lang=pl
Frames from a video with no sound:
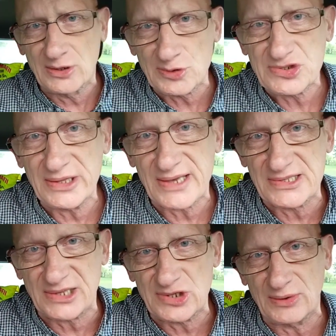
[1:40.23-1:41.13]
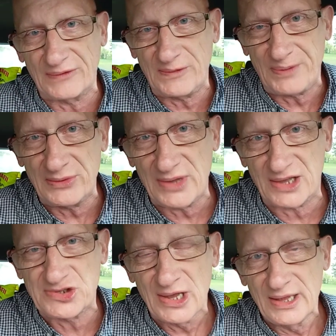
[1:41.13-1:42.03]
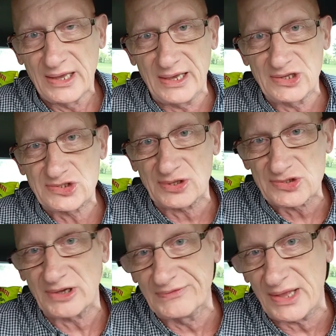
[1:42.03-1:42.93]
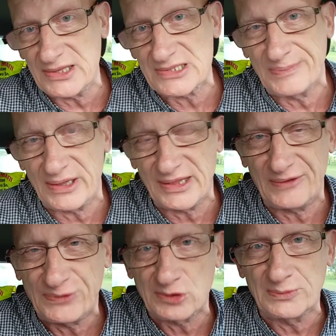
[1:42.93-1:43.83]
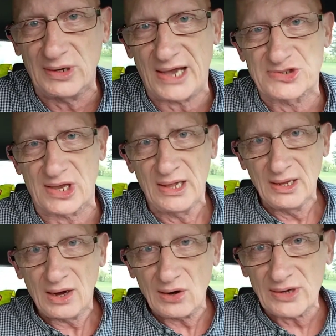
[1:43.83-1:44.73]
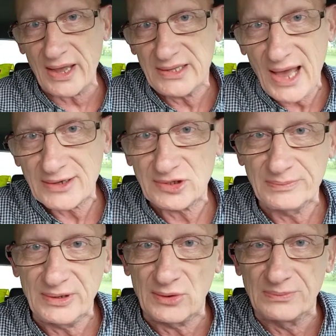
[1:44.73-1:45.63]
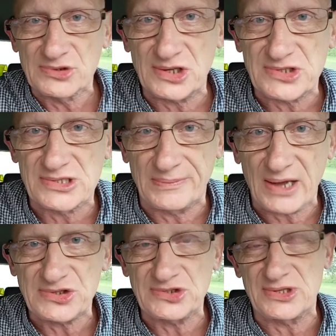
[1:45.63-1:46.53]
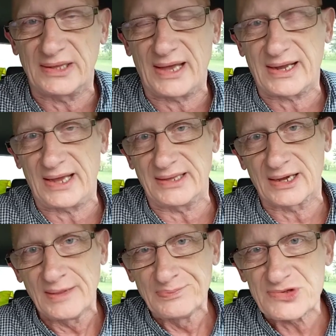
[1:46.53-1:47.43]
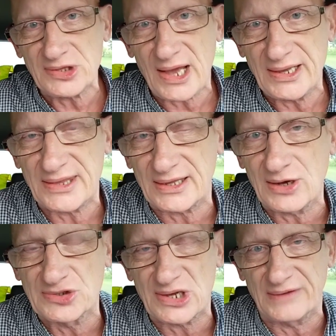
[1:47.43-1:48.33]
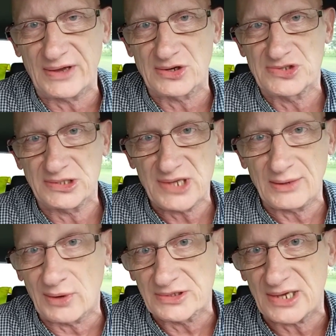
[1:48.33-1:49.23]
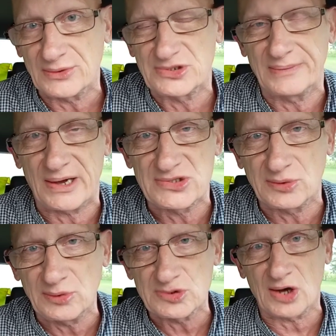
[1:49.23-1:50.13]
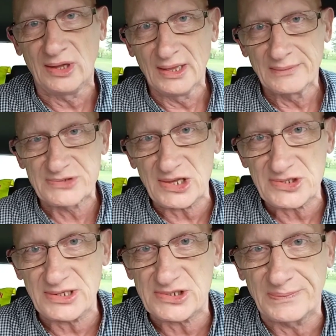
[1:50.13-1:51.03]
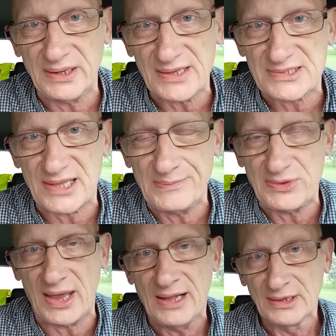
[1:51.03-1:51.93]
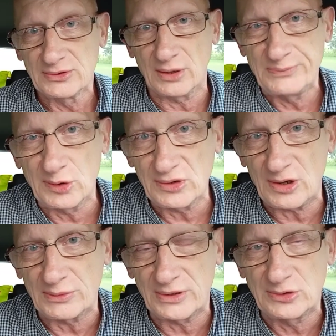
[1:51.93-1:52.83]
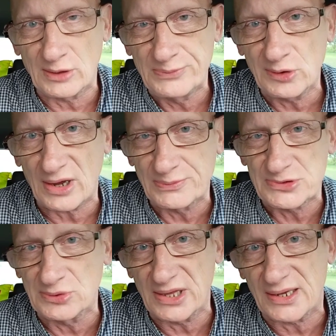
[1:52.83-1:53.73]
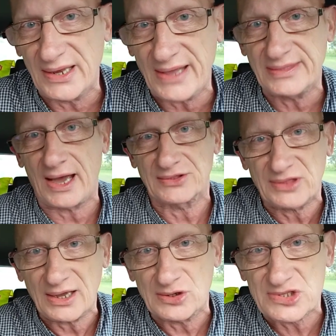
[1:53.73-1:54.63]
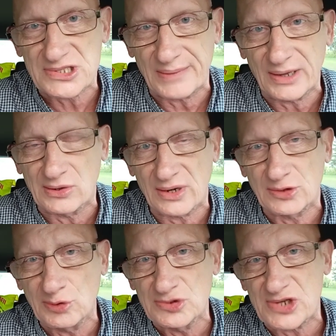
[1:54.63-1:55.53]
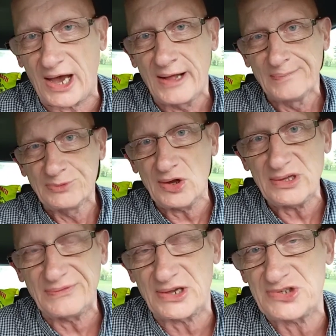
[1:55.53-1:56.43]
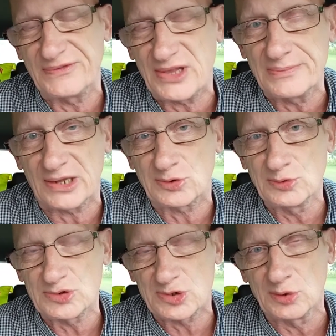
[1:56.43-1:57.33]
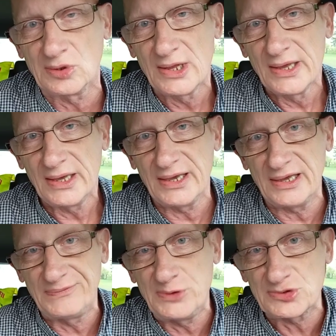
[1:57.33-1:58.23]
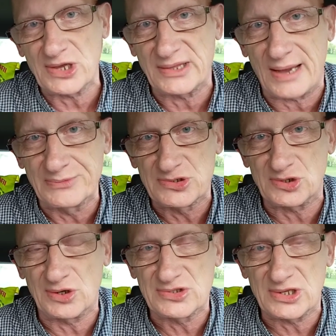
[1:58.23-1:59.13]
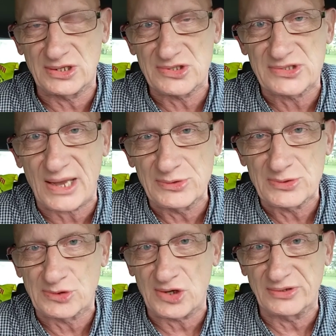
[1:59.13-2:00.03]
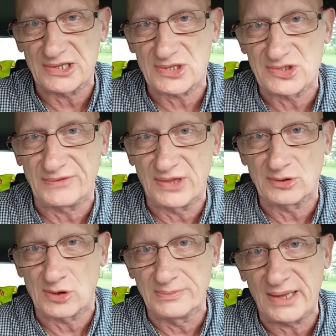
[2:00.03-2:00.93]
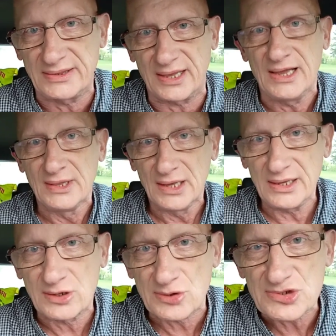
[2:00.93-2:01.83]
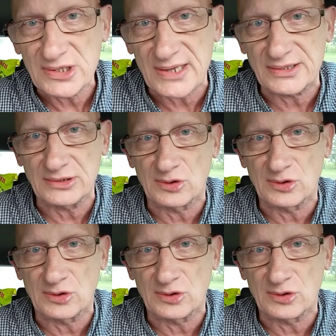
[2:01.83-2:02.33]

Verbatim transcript: Kruszynka zaczęła wypełniać stosowne, niezbędne formularze. Ok, jak to było, możecie zobaczyć na nagraniach. Co dalej takiego ciekawego się działo, a działo się bardzo dużo. Przeszliśmy następnie do, biur, do biura obsługi klienta, tego z samego ratusza, no i właśnie w tym ratuszu, w biurze że tam z, z, zostały złożone stosowne dokumenty. Y, Kruszynka te